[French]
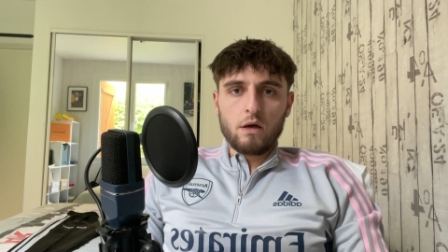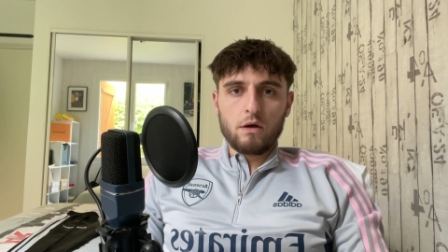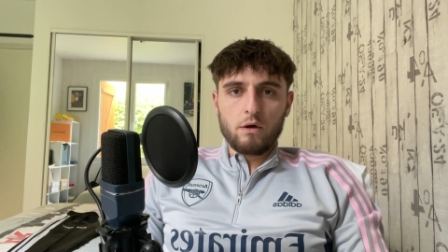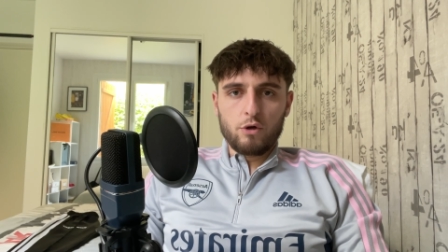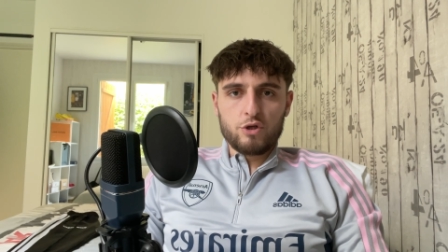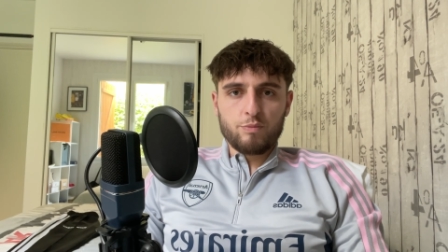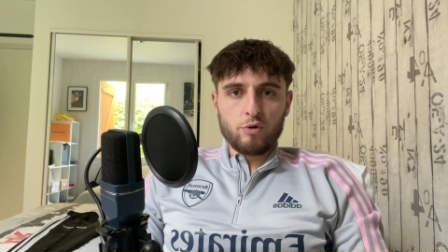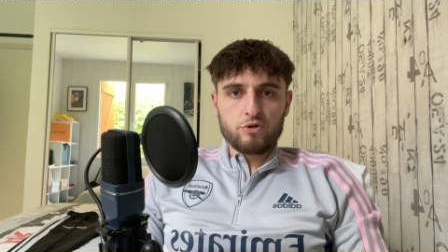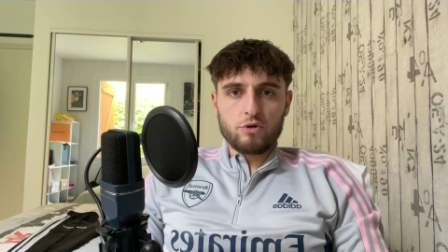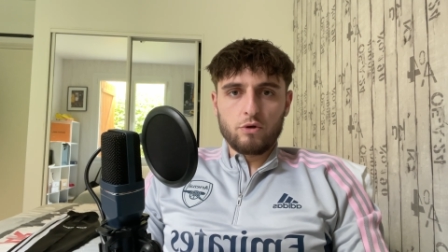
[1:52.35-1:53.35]
Euh, je
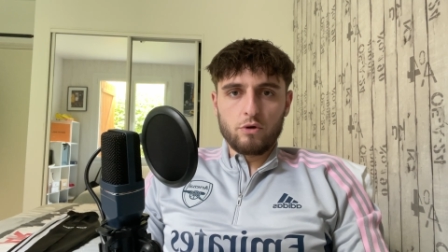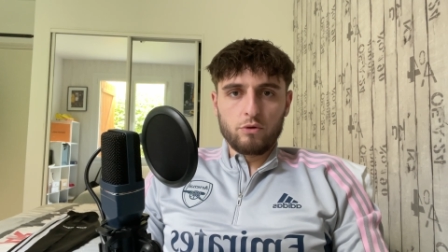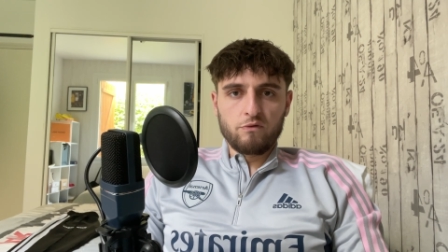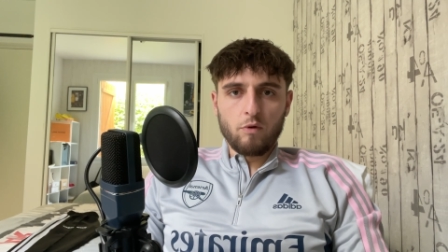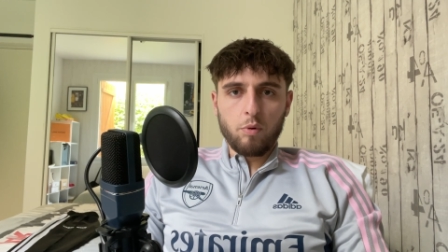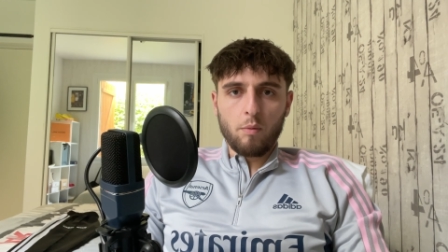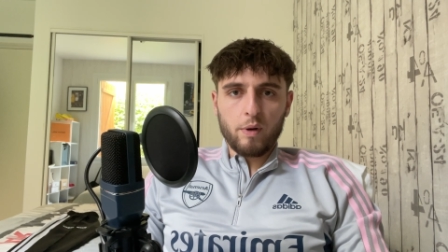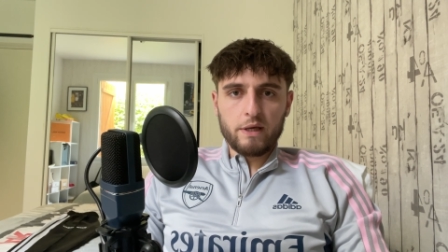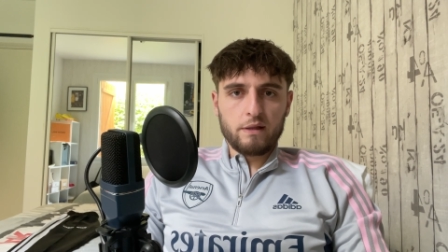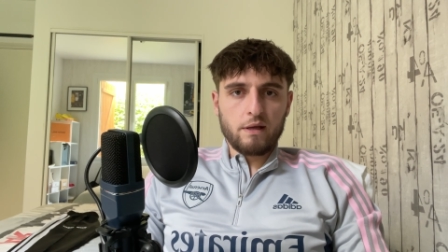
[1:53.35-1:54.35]
pense que le nouveau
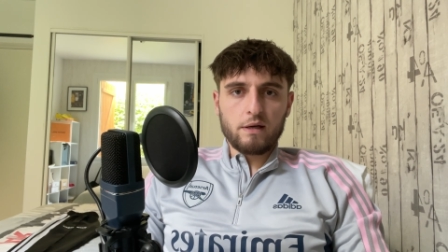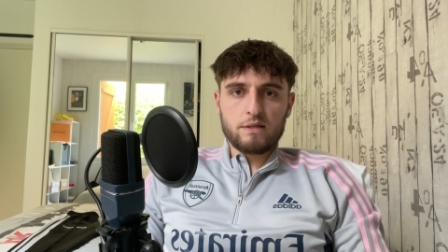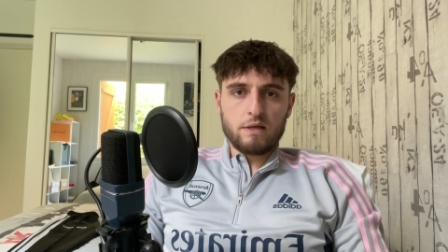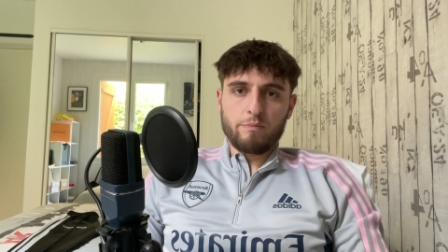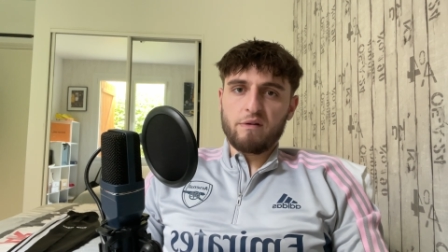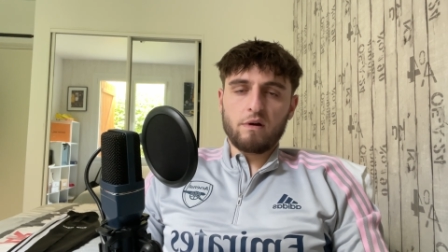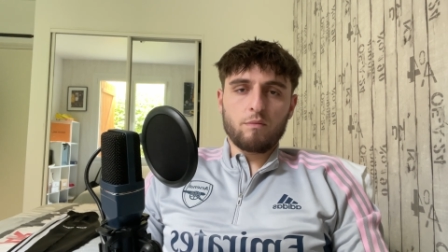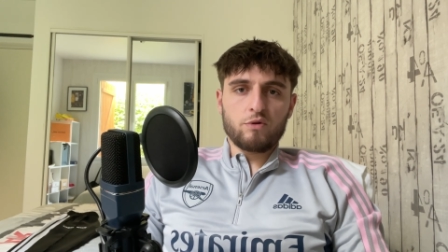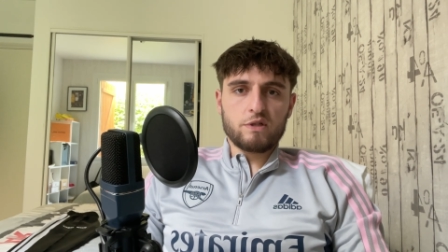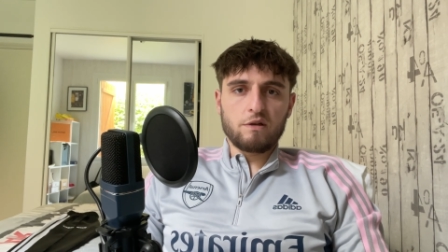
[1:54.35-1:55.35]
propriétaire, il sait pas
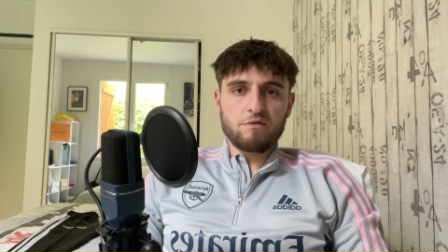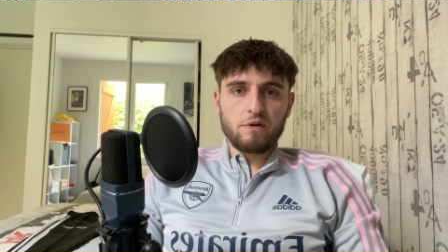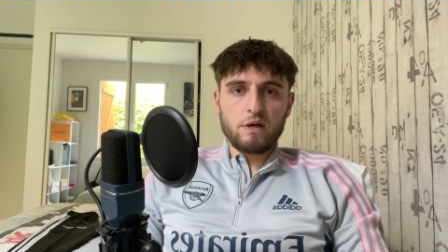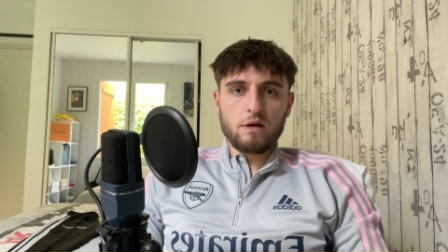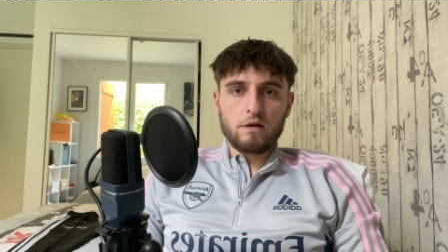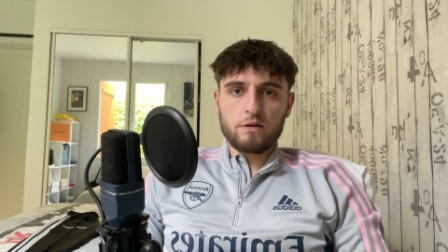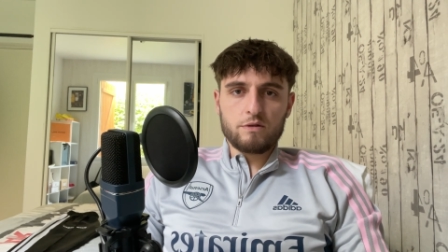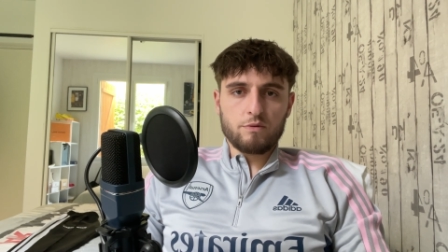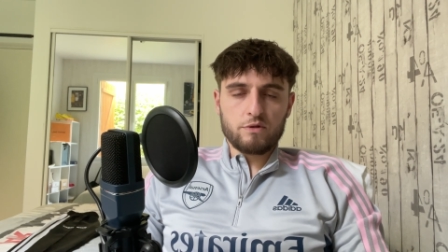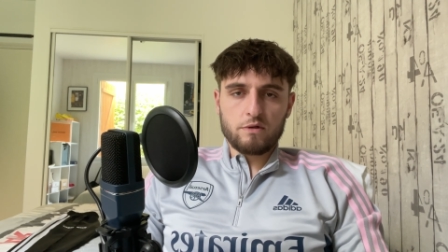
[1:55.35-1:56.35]
vraiment ce qu'il fait. Hein, et
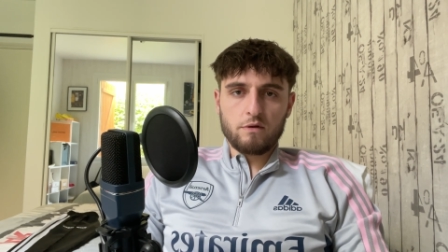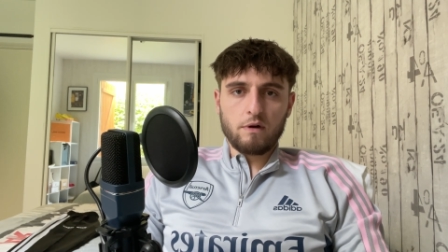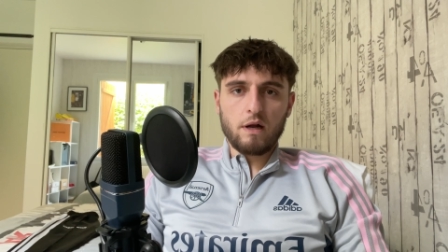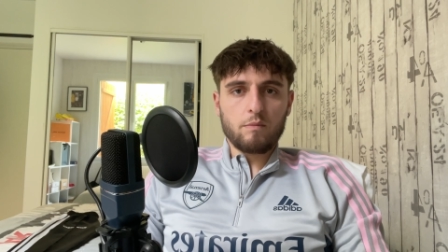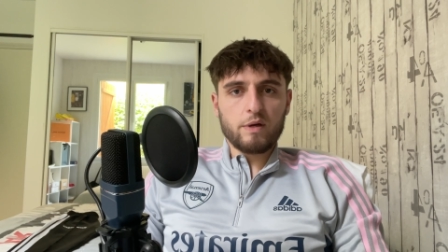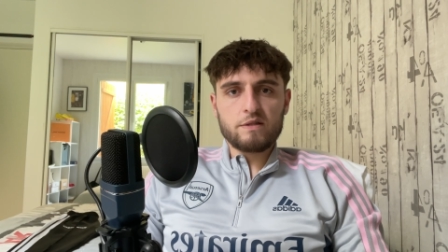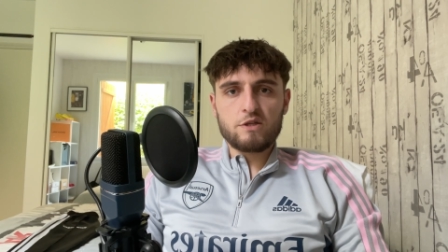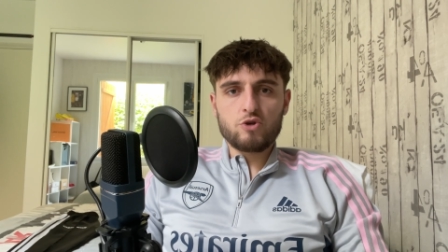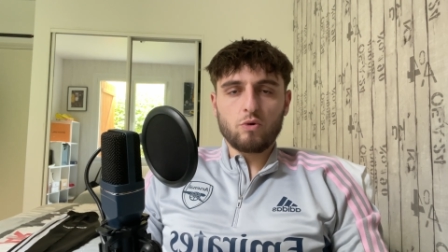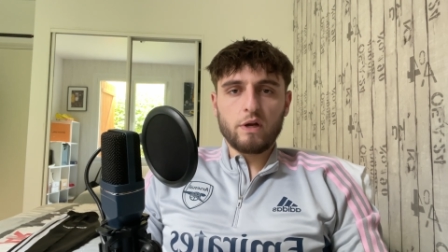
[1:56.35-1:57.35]
je pense que voilà, après
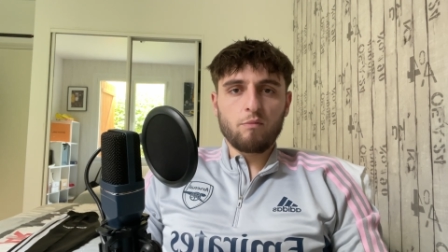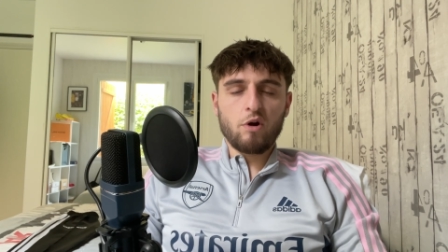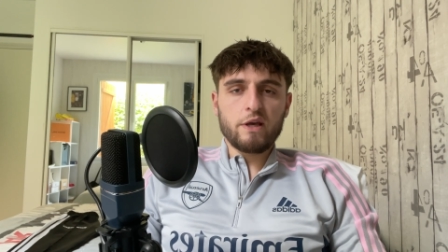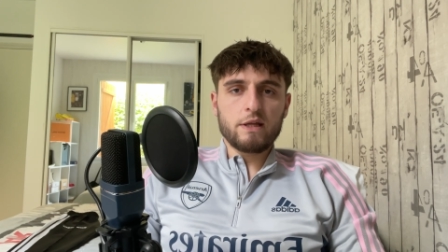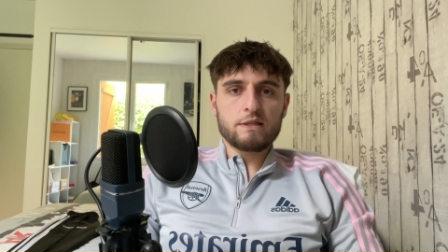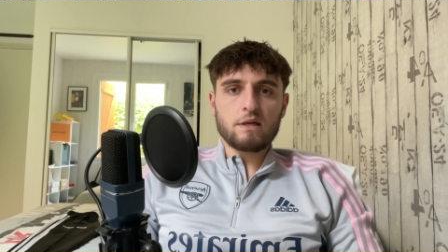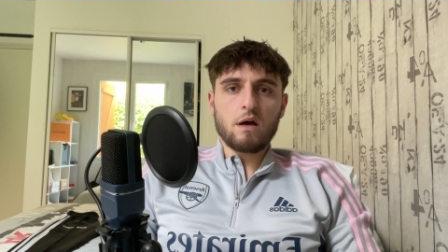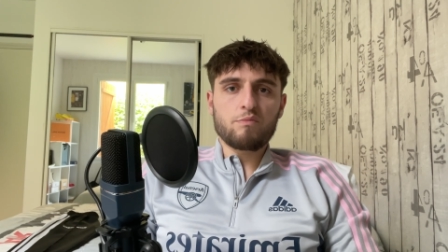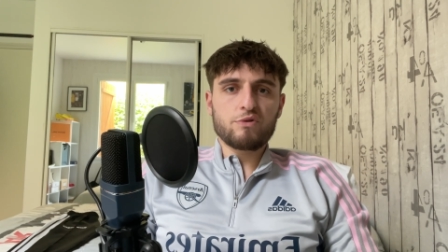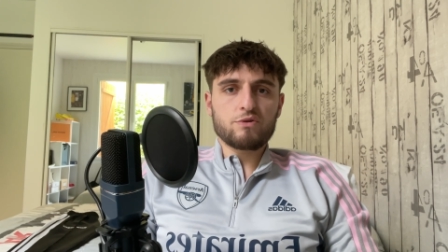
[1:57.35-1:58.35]
six journées moyennes, ça
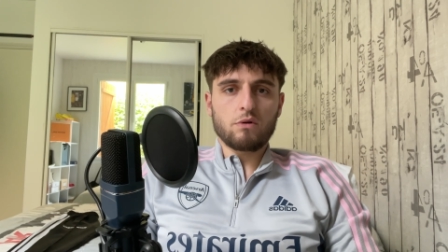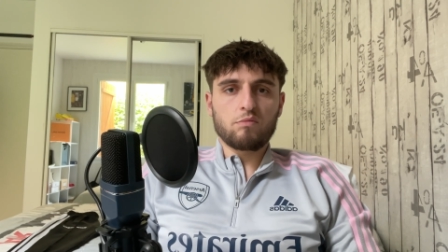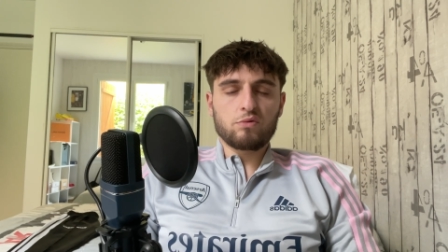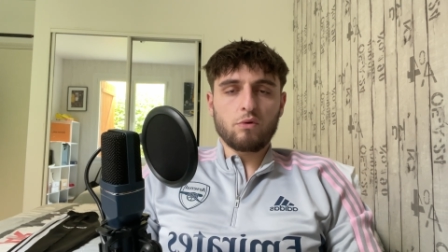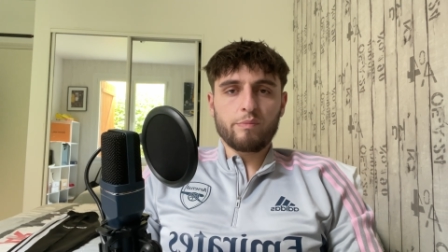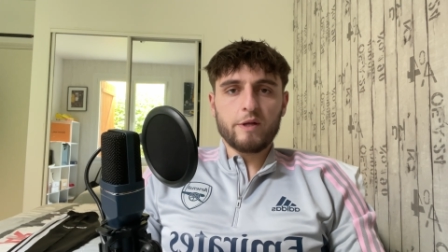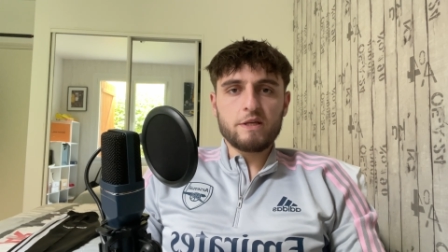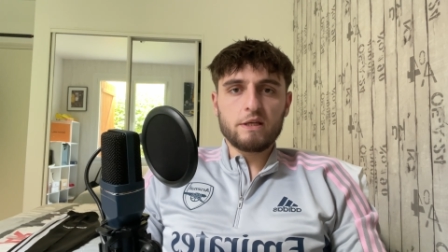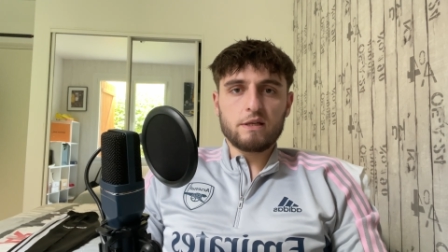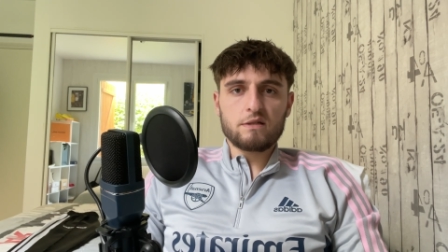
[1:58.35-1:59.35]
appuie sur le bouton
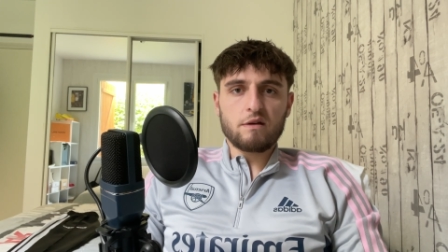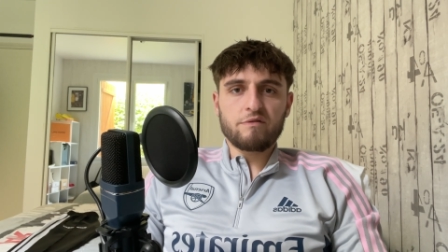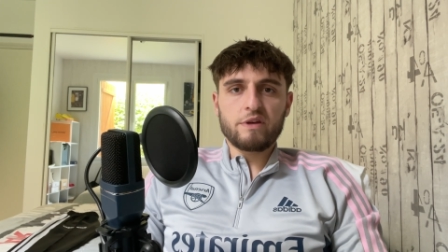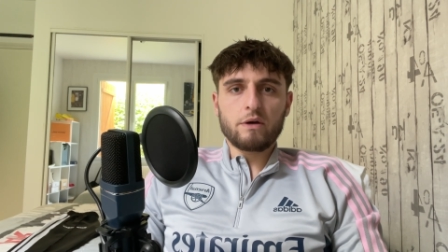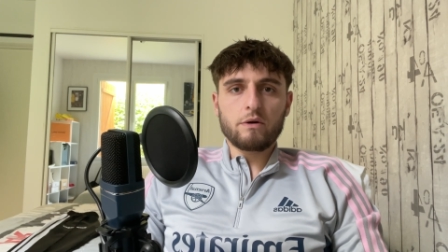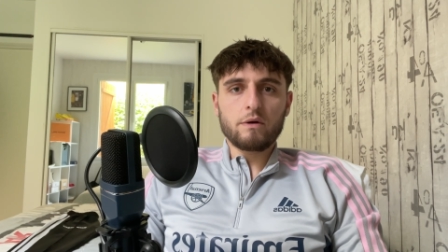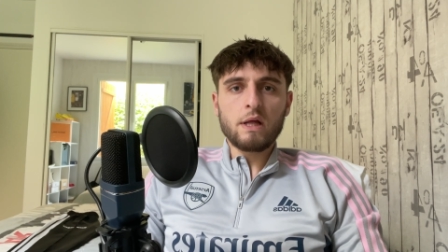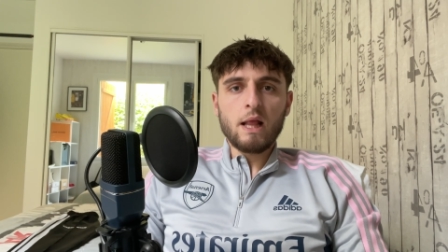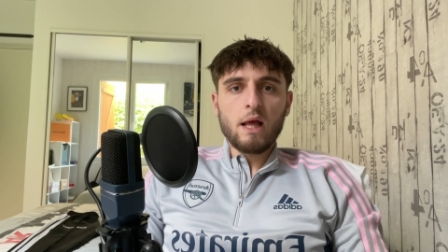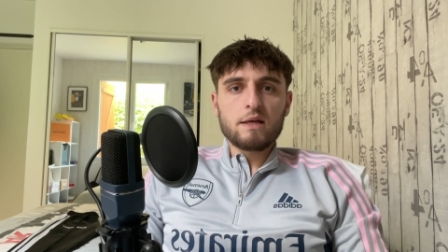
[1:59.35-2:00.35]
panique et ça vire, euh,
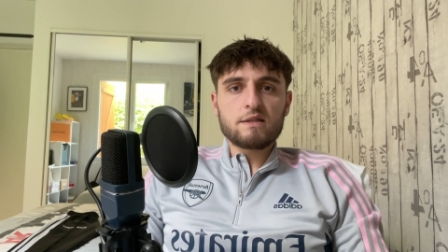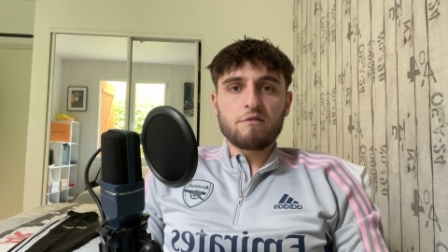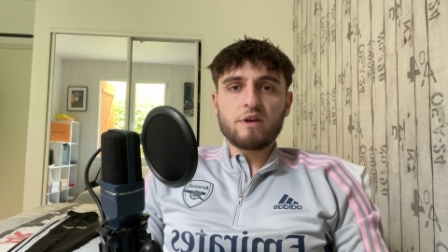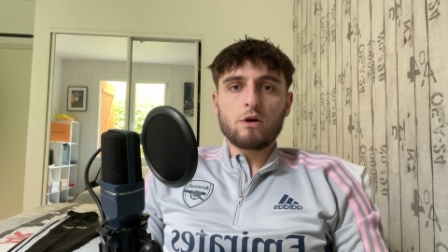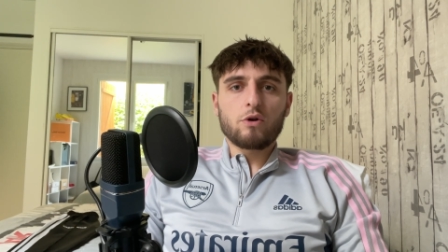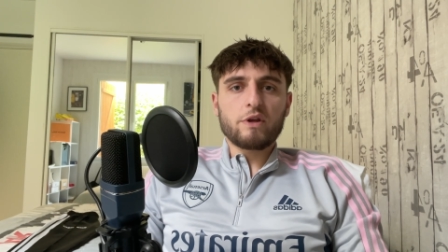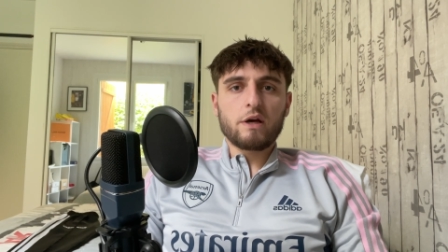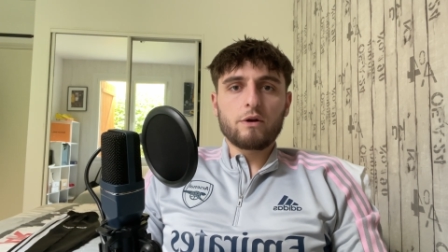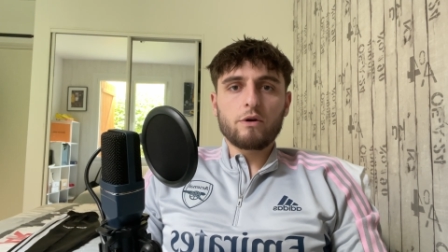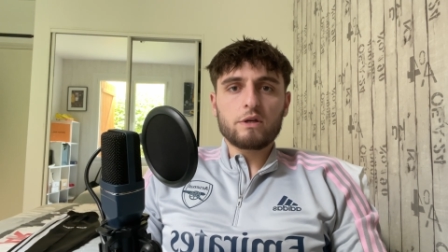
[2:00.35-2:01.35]
ça vire
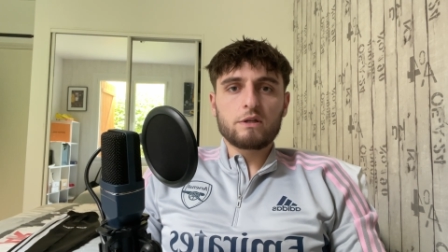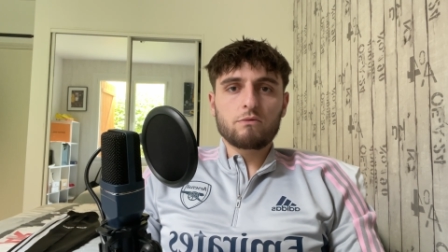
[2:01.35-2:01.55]
l'entraîneur qui